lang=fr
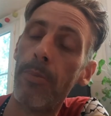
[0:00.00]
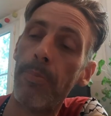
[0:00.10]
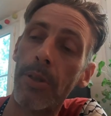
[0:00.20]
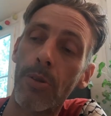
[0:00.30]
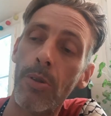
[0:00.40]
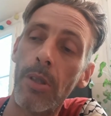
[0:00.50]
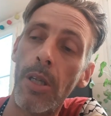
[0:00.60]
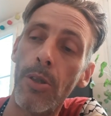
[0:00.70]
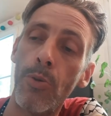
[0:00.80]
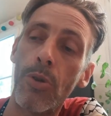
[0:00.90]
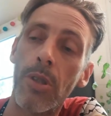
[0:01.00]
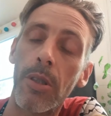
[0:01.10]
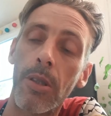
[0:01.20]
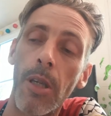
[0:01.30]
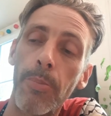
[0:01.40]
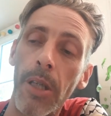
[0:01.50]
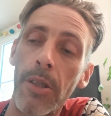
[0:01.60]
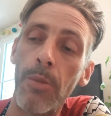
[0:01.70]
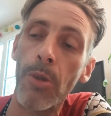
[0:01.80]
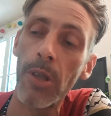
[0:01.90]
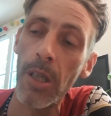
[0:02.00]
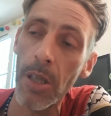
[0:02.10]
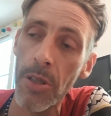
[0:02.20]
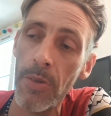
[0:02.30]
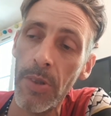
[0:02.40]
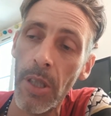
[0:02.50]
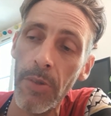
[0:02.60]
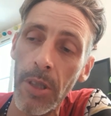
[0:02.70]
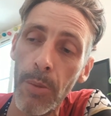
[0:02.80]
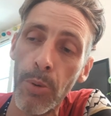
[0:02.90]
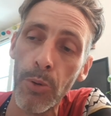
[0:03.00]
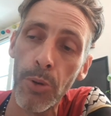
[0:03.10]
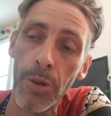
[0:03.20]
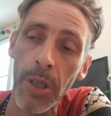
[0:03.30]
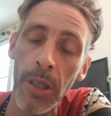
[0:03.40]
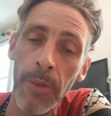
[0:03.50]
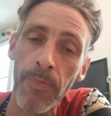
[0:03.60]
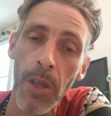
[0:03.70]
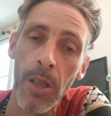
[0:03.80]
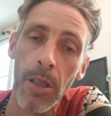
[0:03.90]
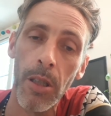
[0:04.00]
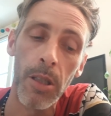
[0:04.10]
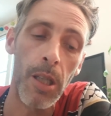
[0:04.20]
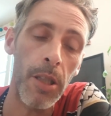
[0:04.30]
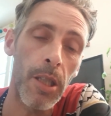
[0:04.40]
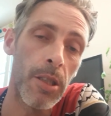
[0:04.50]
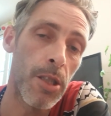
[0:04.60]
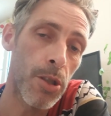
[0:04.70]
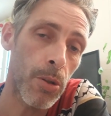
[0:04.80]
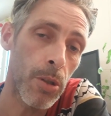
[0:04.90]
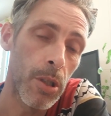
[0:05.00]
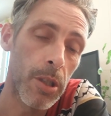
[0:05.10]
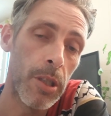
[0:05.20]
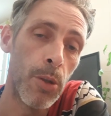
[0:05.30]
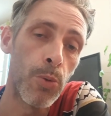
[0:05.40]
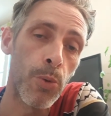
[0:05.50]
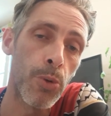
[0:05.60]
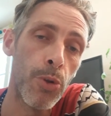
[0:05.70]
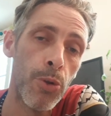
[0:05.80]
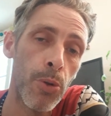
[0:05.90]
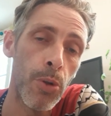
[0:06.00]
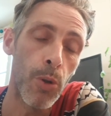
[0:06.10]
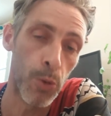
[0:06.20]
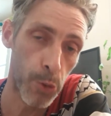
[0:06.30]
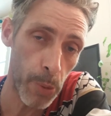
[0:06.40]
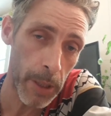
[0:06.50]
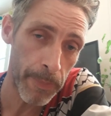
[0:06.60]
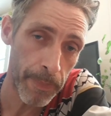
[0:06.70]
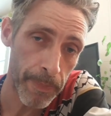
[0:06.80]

parce qu'il a eu quelque part tellement d'allergie vis-à-vis des bondieuseries, euh, car il y a des gens qui, au nom de Dieu, ont tué.